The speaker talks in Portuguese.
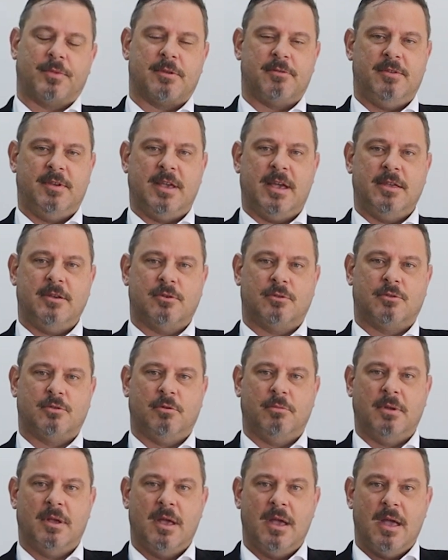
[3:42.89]
via
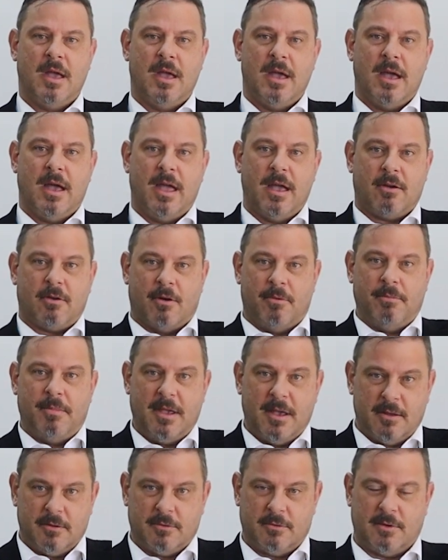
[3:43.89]
YouTube
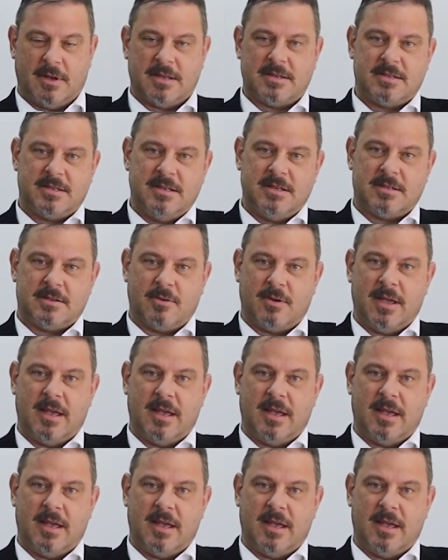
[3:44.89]
recomendo, assistam.